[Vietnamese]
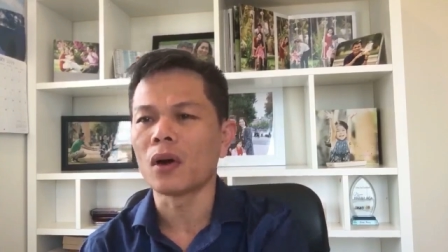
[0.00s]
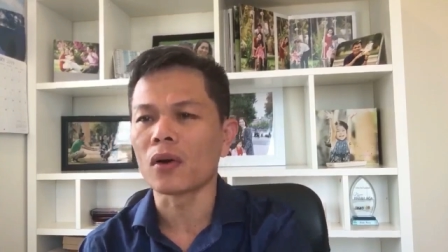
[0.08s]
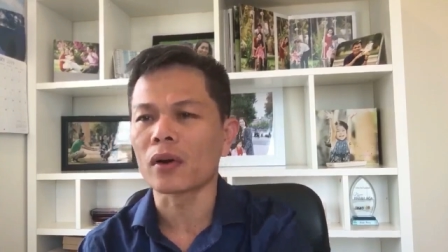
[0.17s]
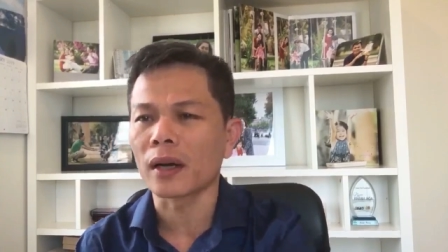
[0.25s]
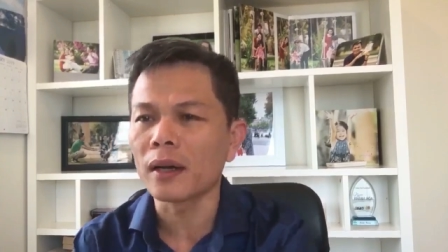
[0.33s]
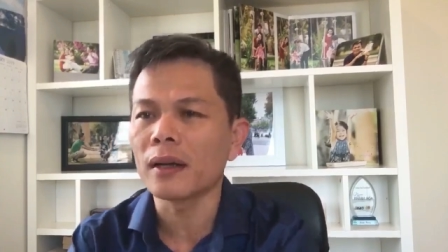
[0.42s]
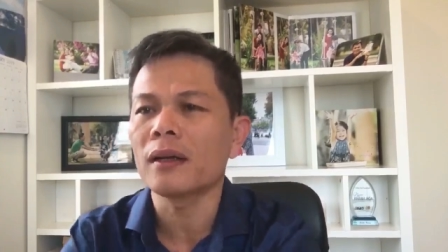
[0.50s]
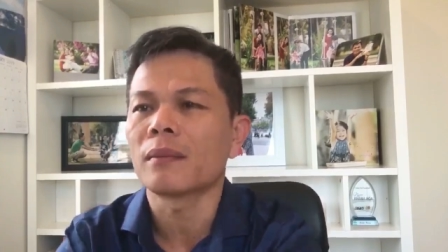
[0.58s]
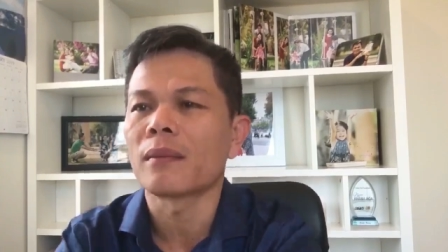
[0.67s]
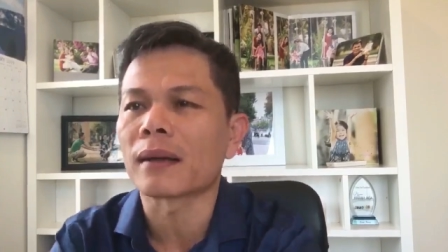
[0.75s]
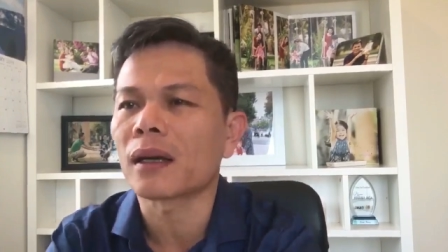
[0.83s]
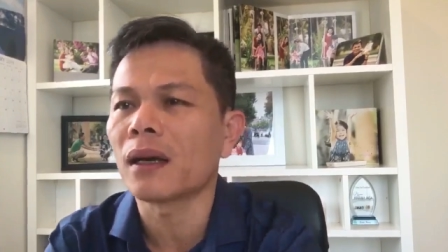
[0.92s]
đôi khi
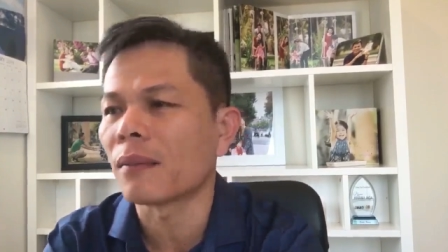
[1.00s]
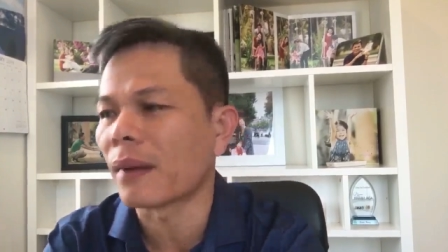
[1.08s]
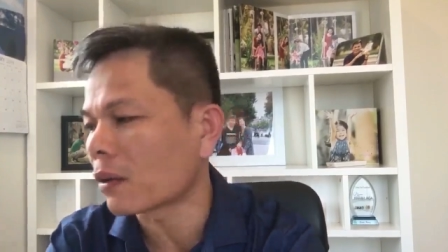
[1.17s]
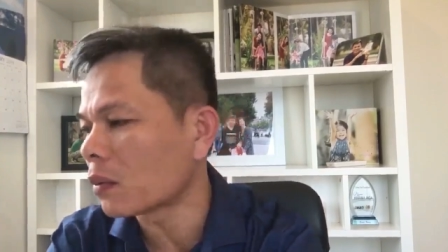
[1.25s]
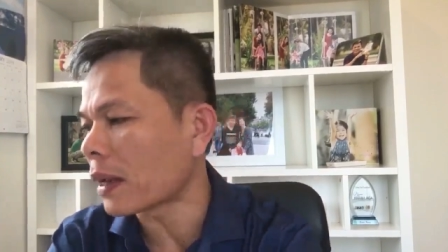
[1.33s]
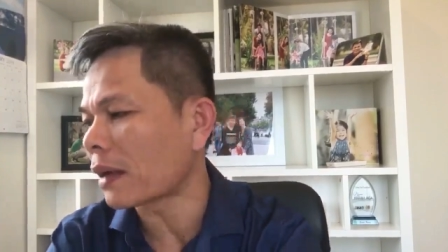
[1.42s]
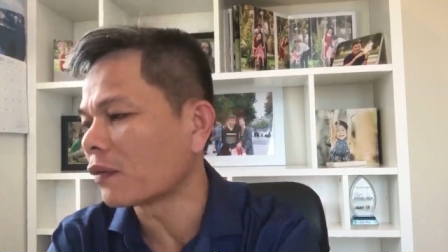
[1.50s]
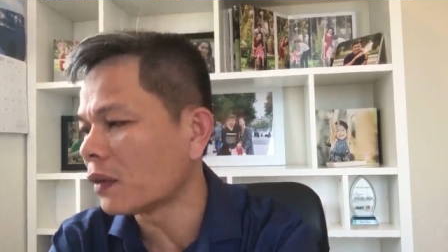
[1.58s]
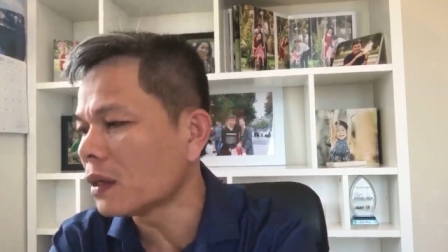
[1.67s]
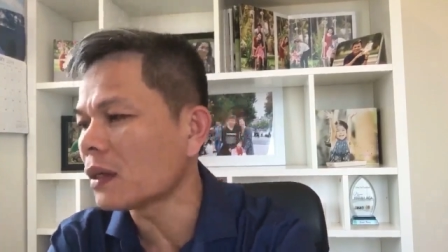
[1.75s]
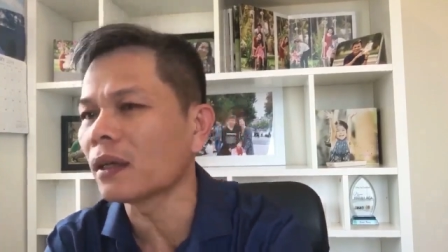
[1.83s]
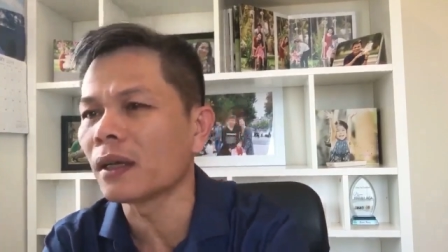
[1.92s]
bạn thấy là bạn cũng đang
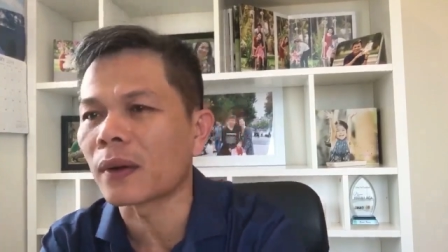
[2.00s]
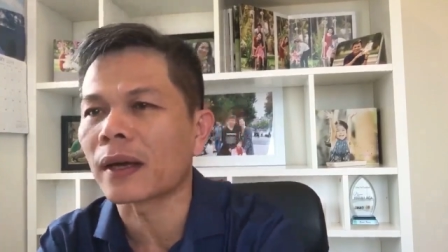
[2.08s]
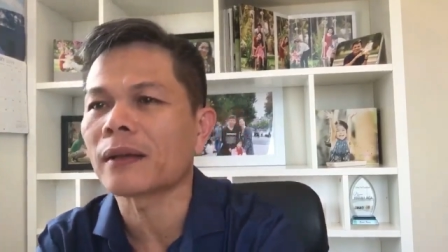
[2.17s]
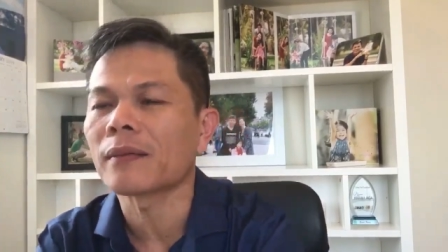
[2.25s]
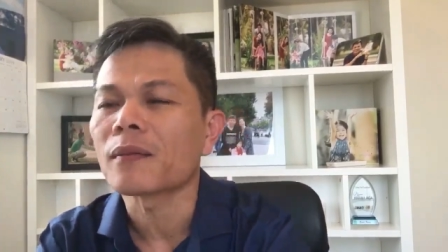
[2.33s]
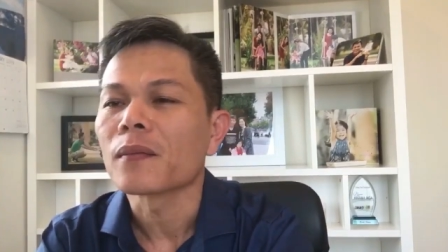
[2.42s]
vướng những cái điều này